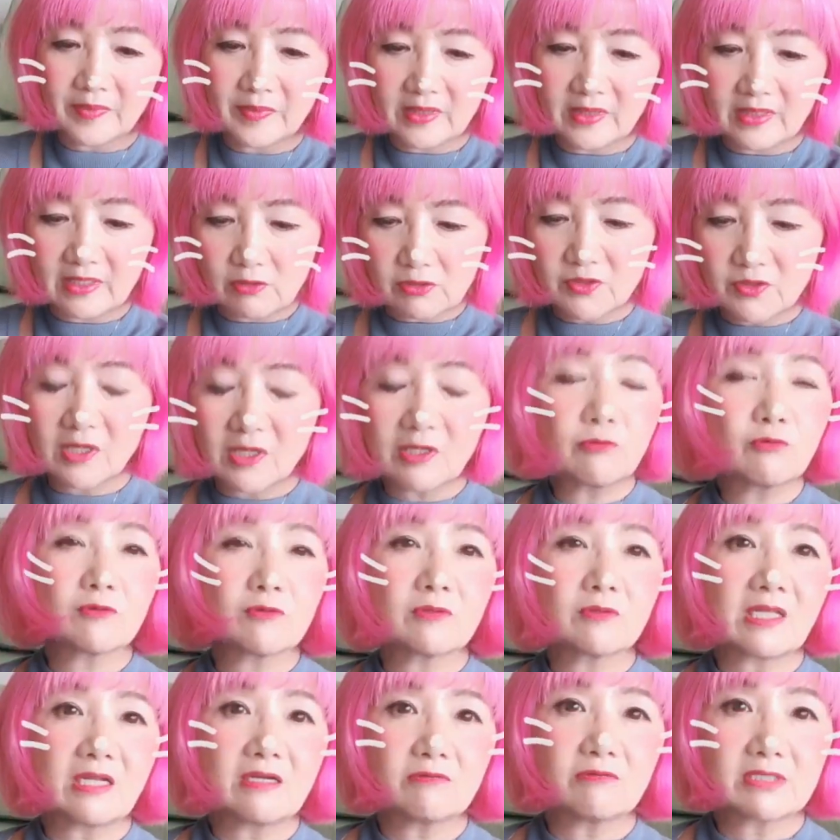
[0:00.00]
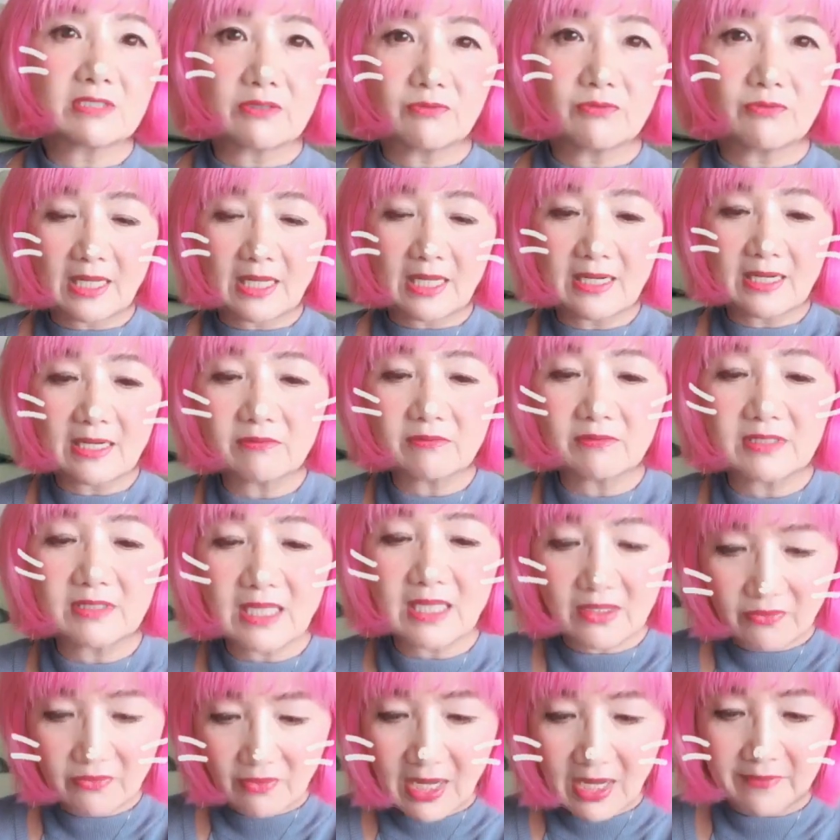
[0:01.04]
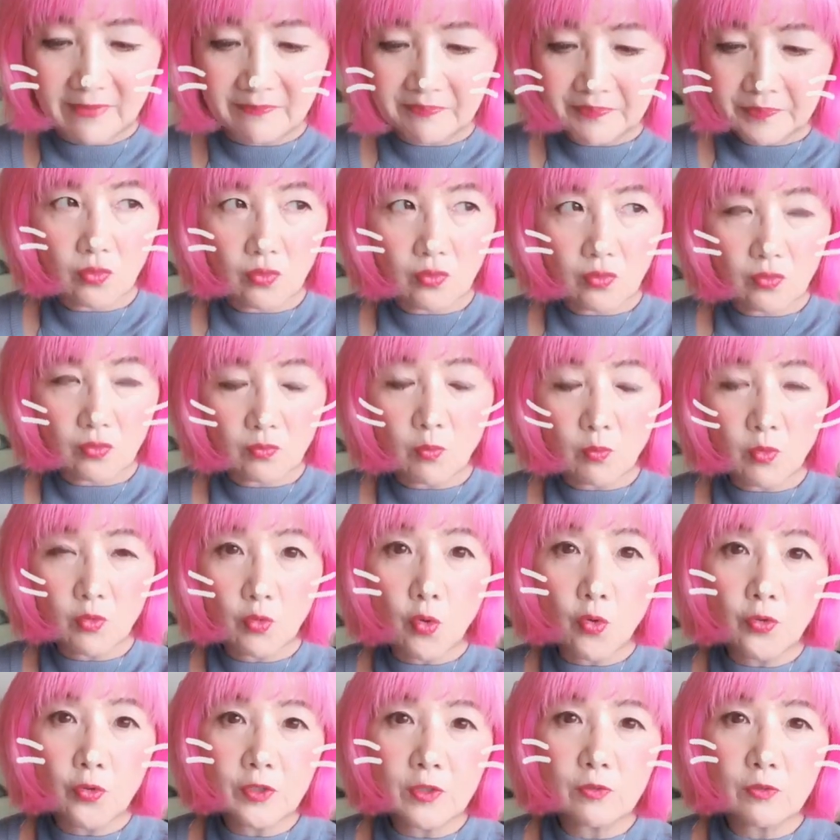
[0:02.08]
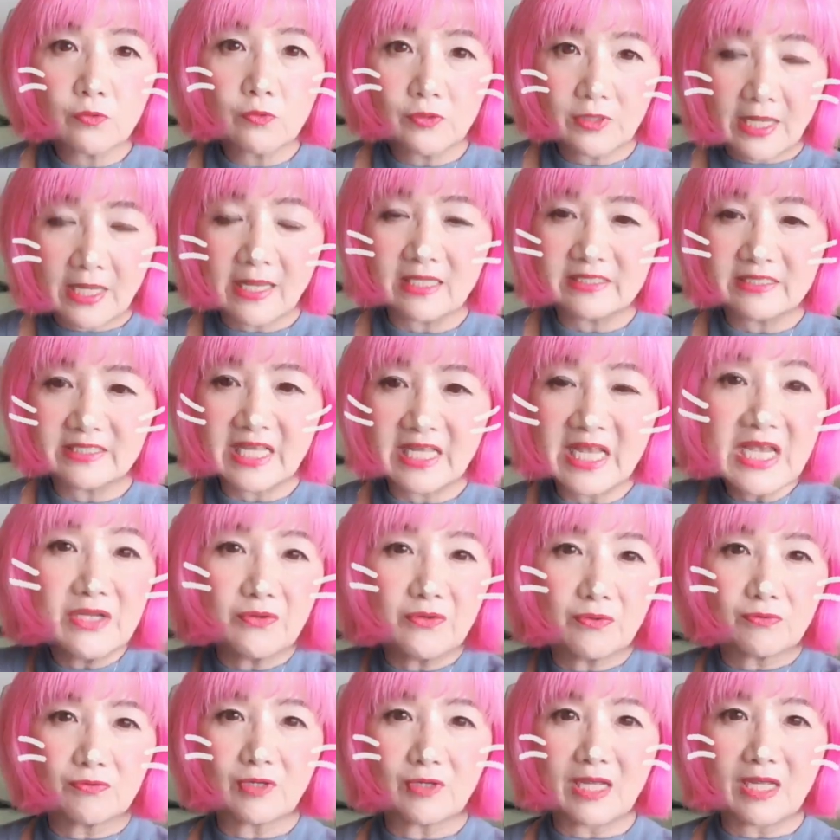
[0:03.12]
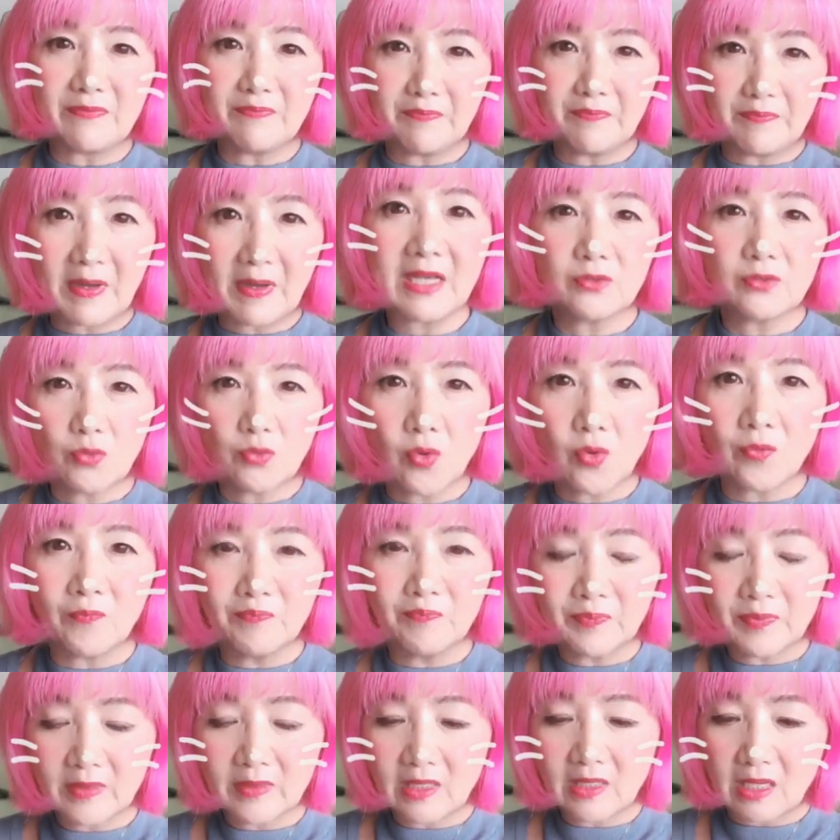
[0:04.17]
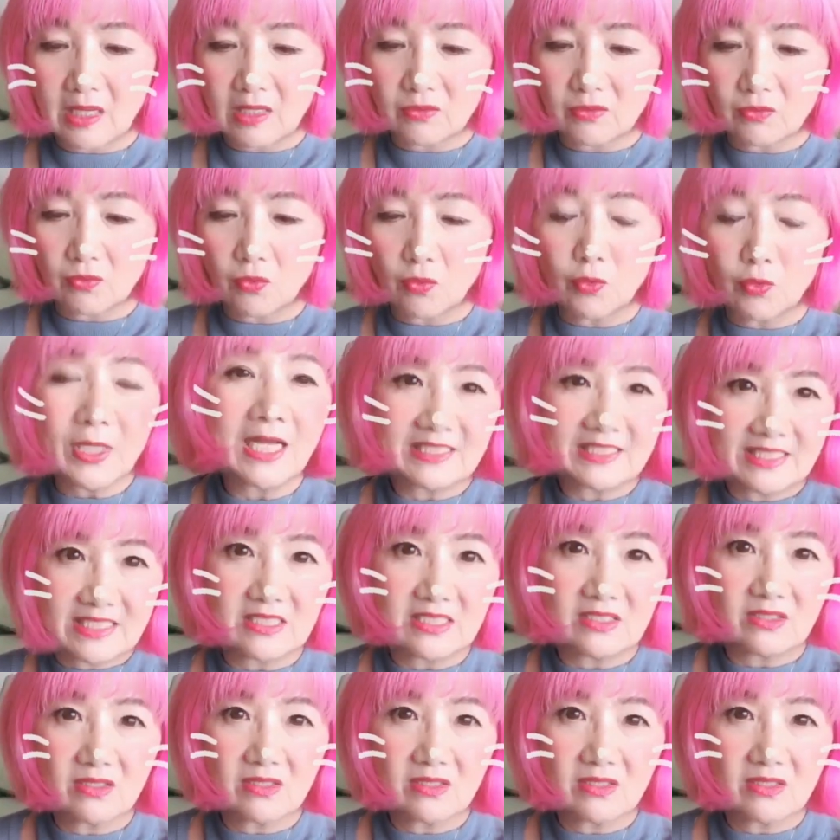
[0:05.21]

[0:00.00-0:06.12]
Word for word: 吉田鋼太郎さんのラクターはもう強欲で勢力がいっぱいの親父